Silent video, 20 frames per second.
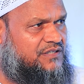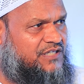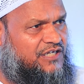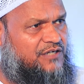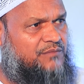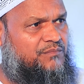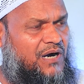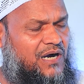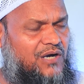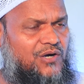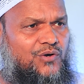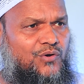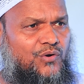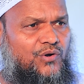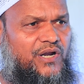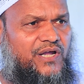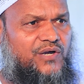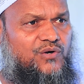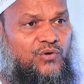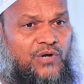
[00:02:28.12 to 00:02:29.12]
তিন ভাগ
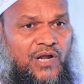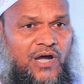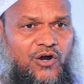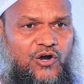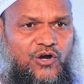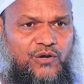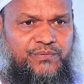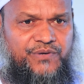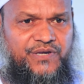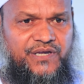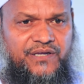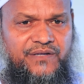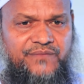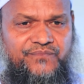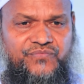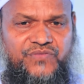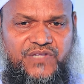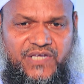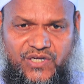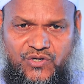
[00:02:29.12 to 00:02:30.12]
করলে গুনা হবে
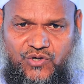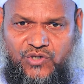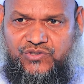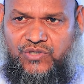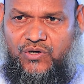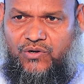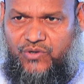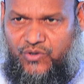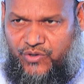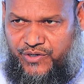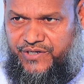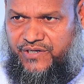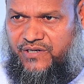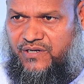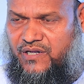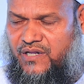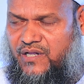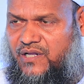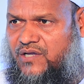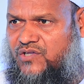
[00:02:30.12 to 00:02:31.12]
এ কথাও নয়
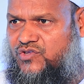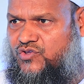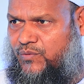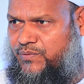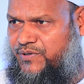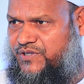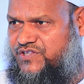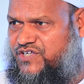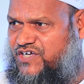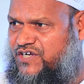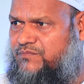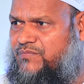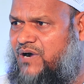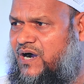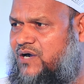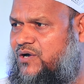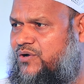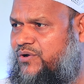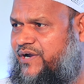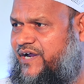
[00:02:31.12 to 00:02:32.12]
তবে তিন
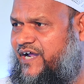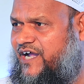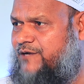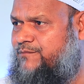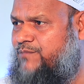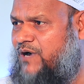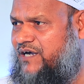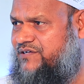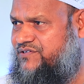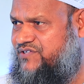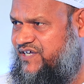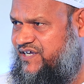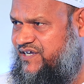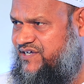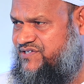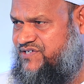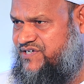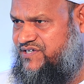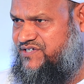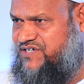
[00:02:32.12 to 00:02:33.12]
ভাগ করে এক ভাগ দিয়ে
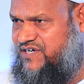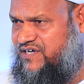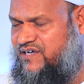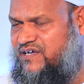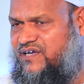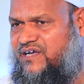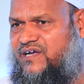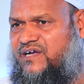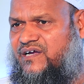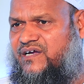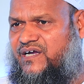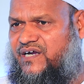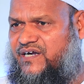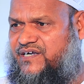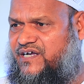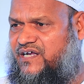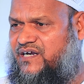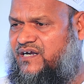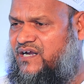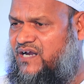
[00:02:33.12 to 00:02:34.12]
এসেছে
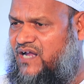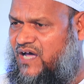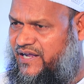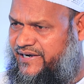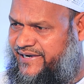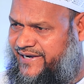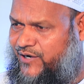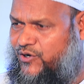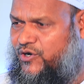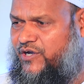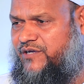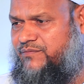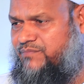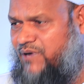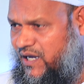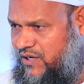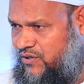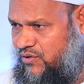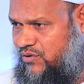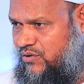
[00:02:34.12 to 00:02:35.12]
এটা না নেওয়াই
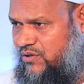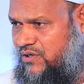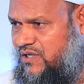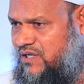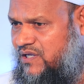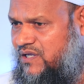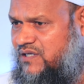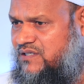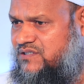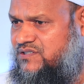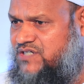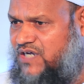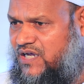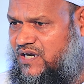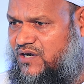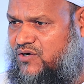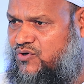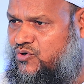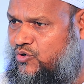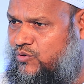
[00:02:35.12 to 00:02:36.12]
ভালো
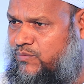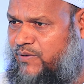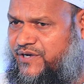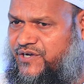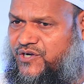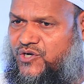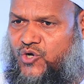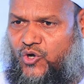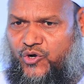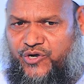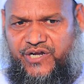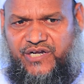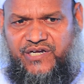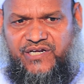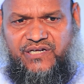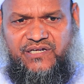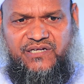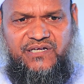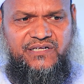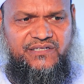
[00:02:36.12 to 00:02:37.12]
যারা কুরবানি
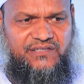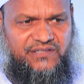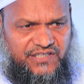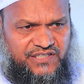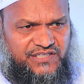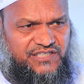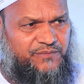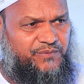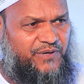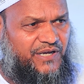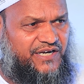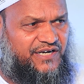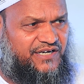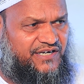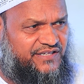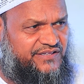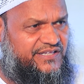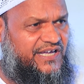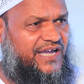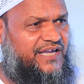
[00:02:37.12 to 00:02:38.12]
করেনি দিতে
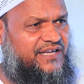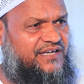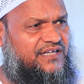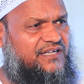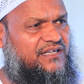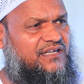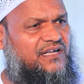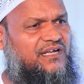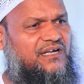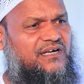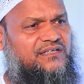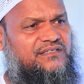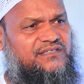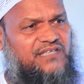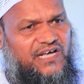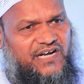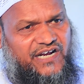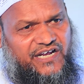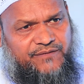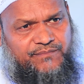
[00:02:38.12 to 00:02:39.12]
পারেনি দেয়নি
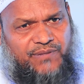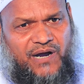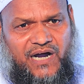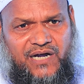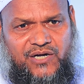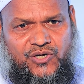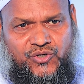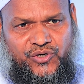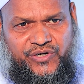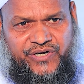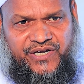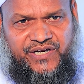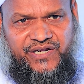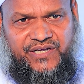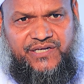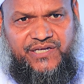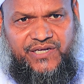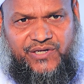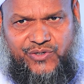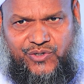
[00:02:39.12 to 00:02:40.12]
তারাই ভাগ করে
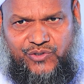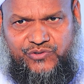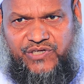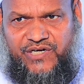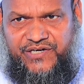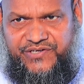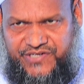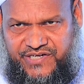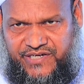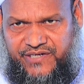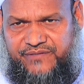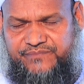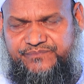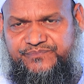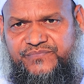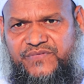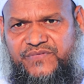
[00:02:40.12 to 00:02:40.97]
নেক এ কথা ঠিক